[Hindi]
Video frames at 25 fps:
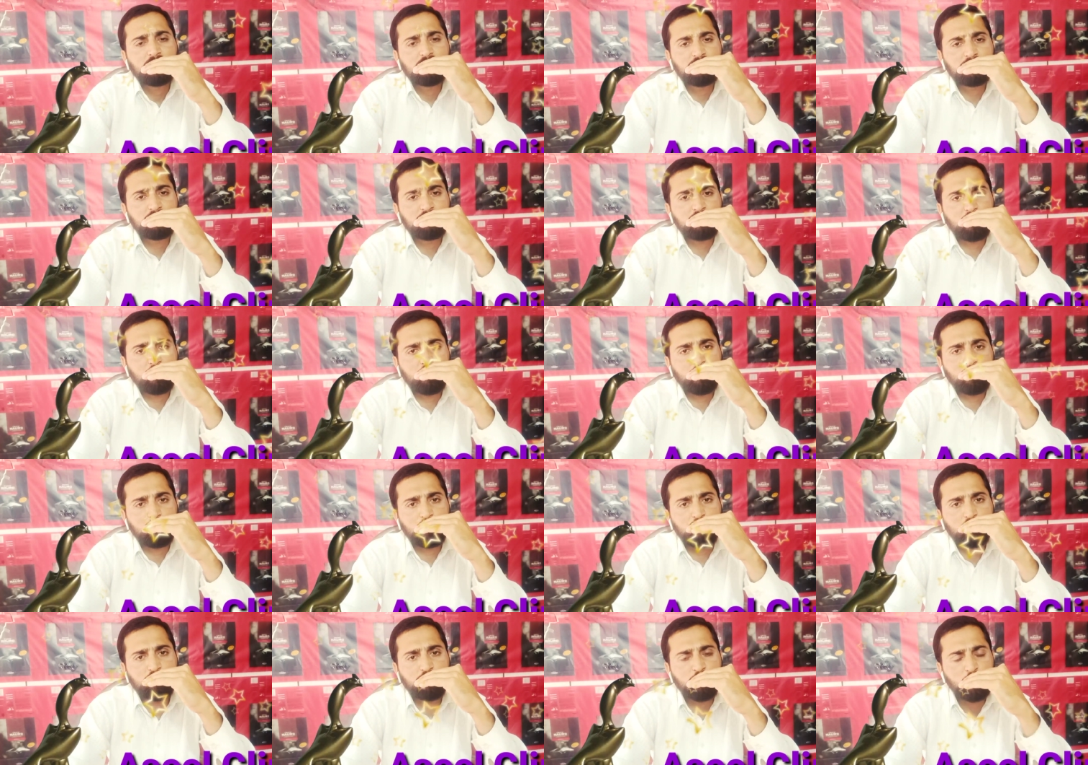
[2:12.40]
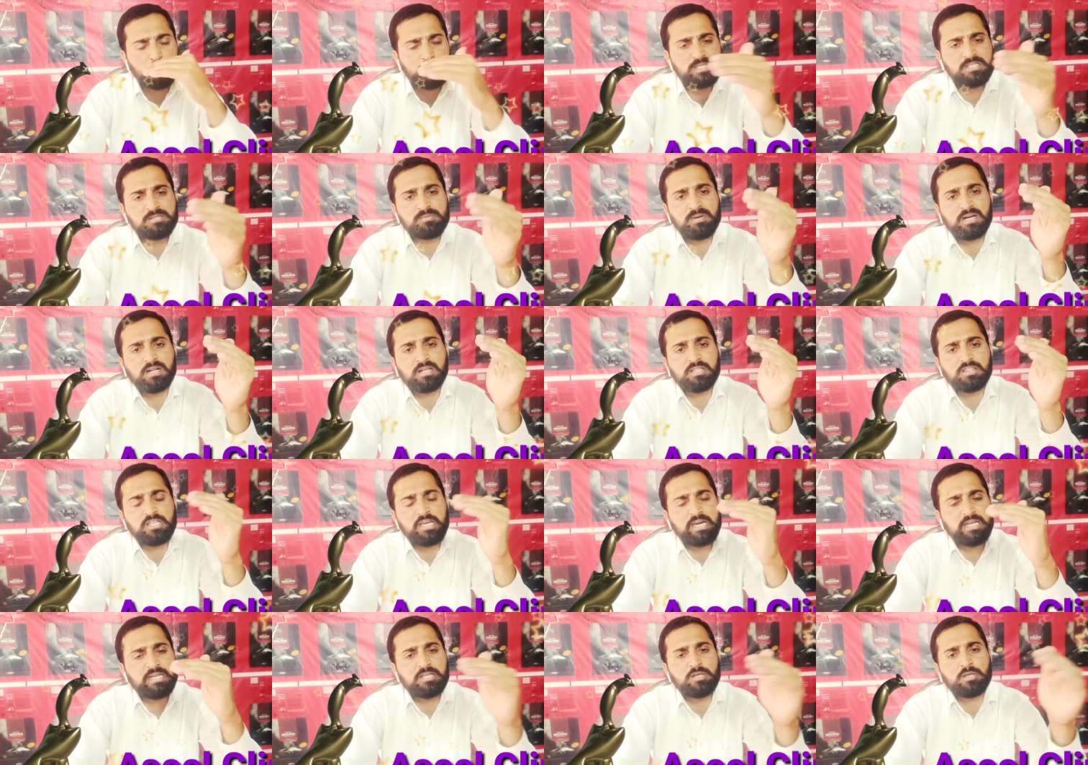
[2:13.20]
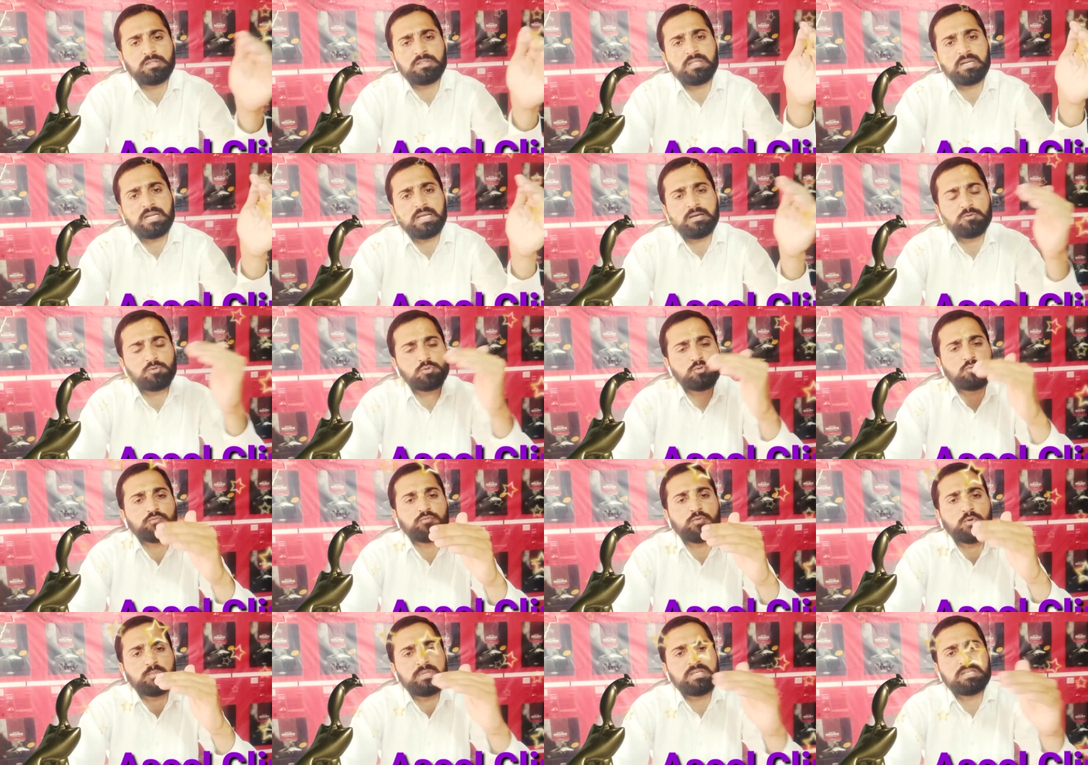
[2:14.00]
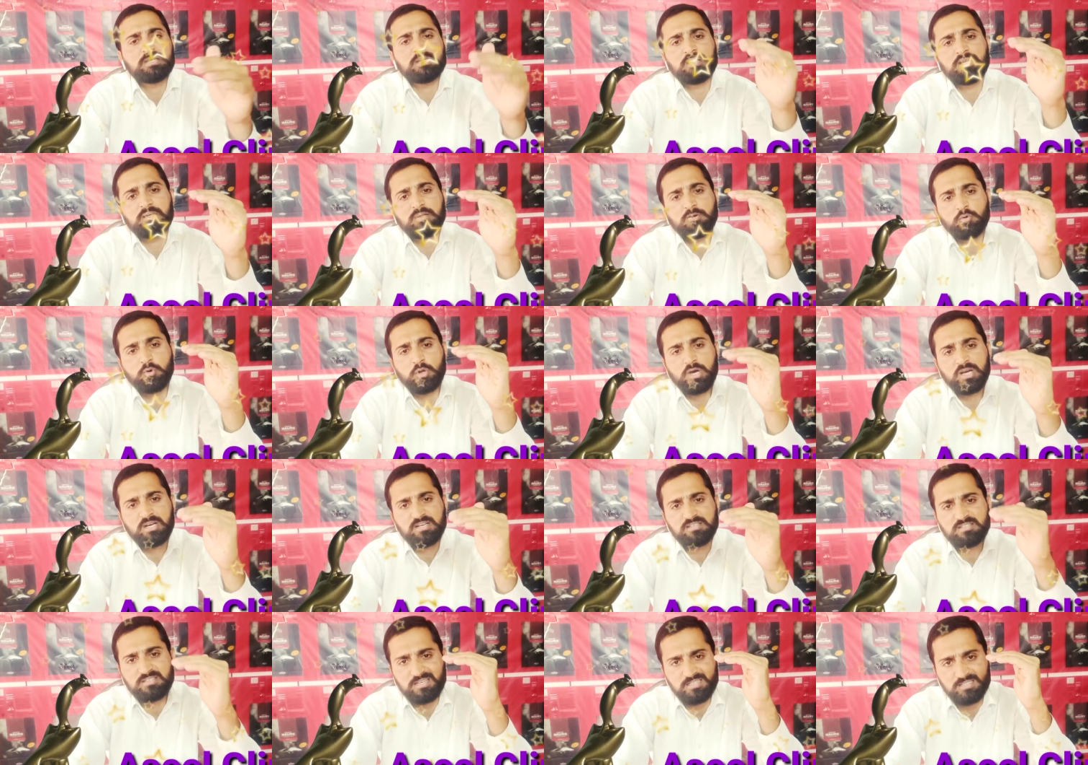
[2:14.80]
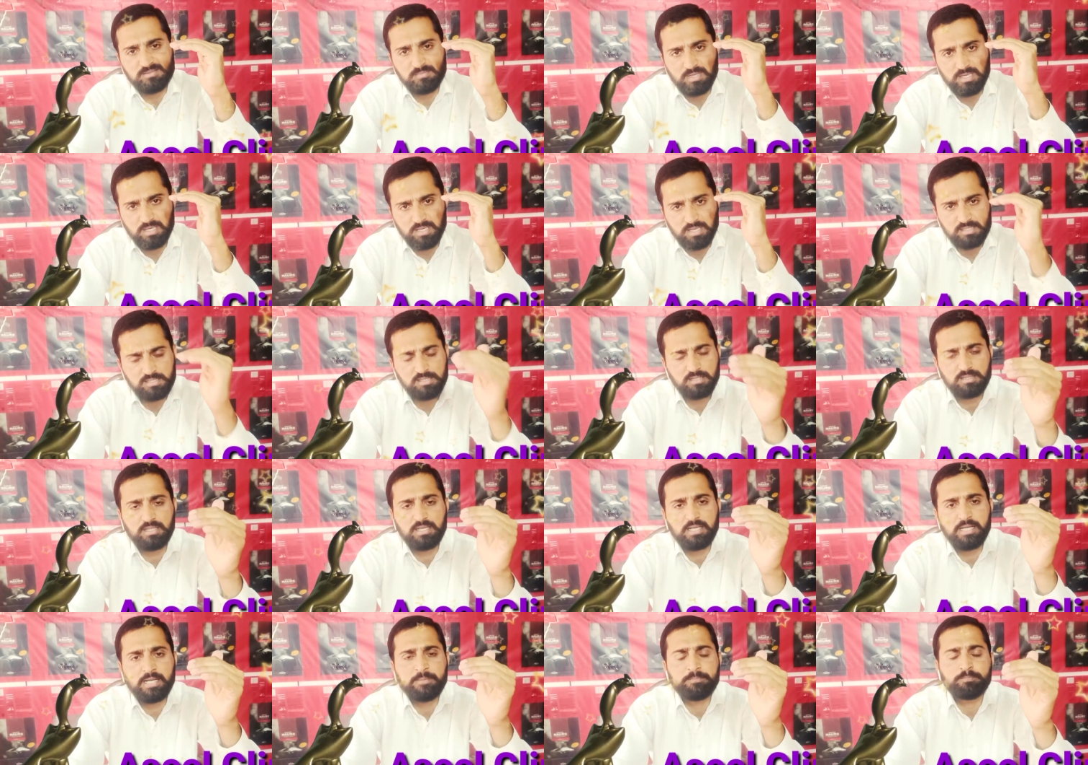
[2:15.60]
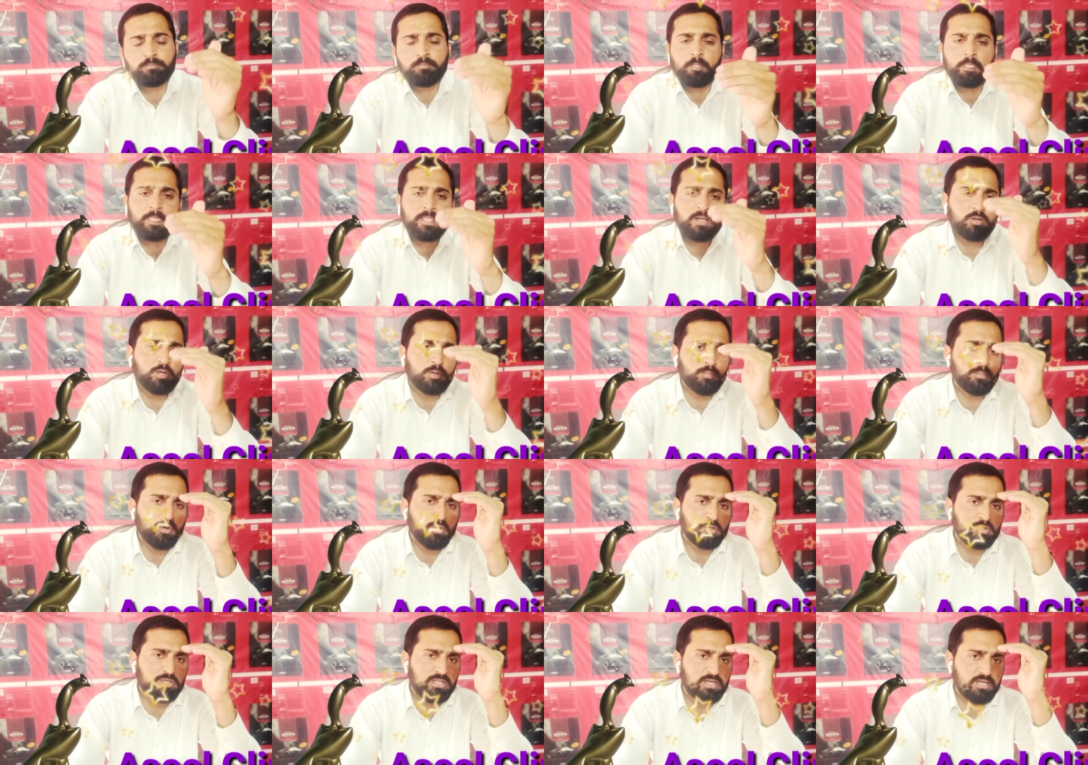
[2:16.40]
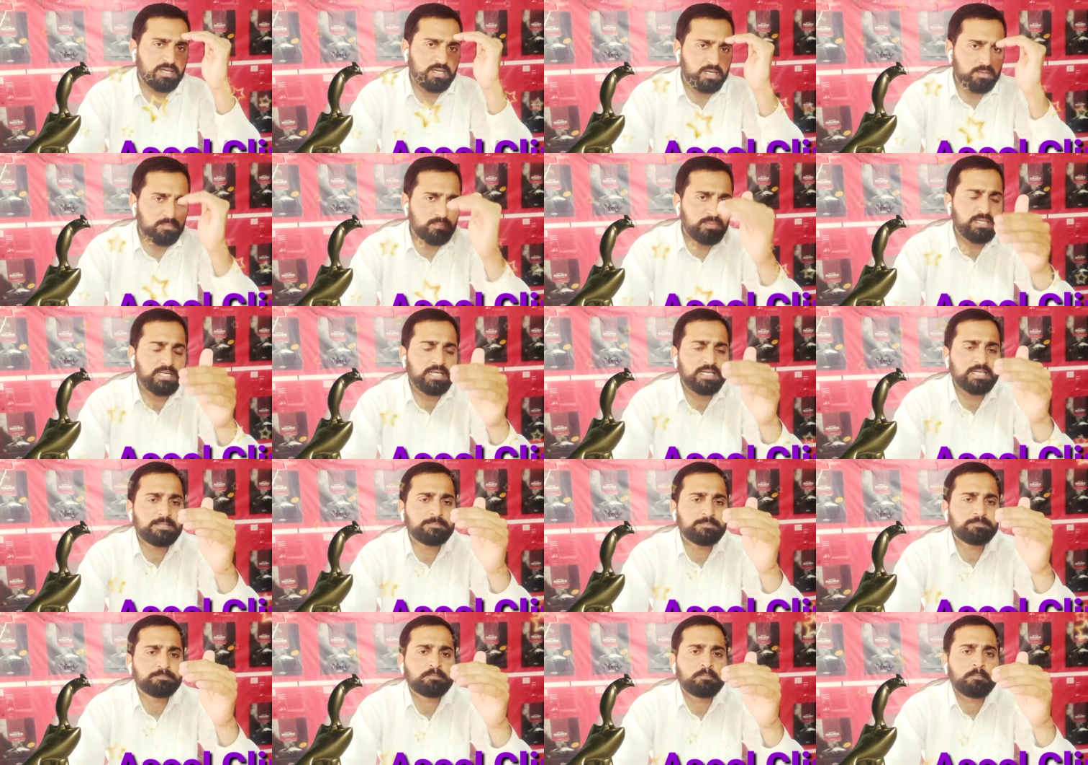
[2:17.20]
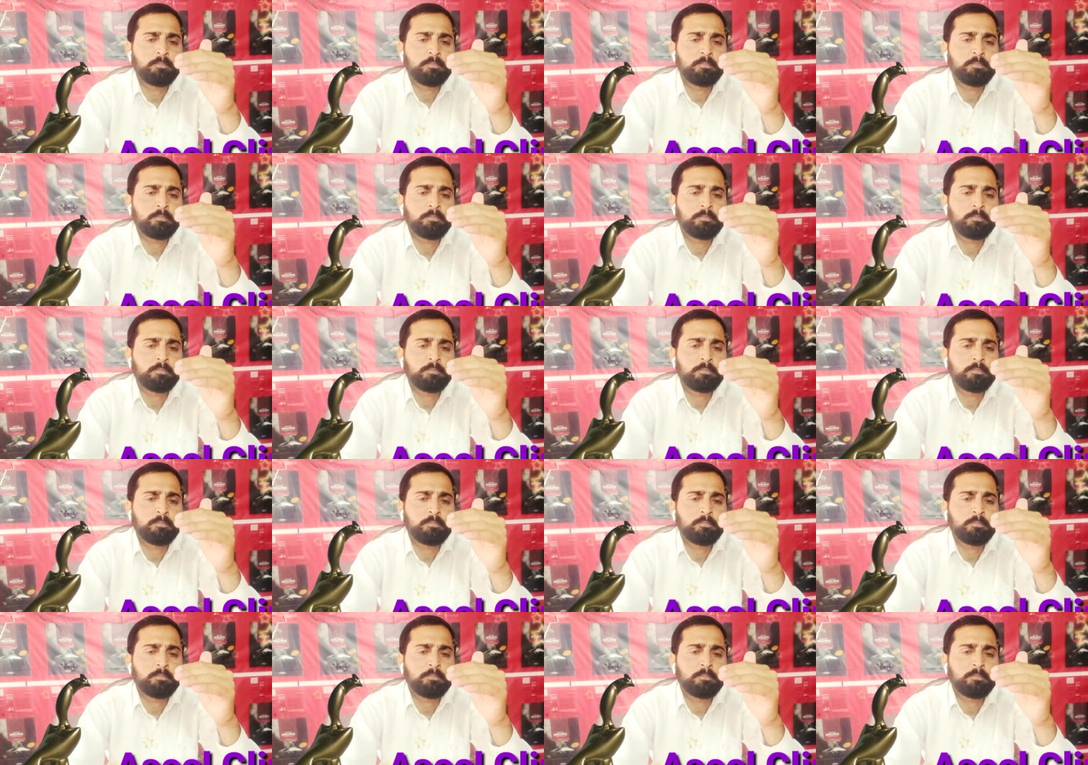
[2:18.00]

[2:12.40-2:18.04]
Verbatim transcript: और वो भी इस्तेमाल करते तैयारी के अंदर है उसको वो भी खुराक के साथ इस्तेमाल कर सकते हैं क्योंकि बहुत ज़्यादा गर्मी है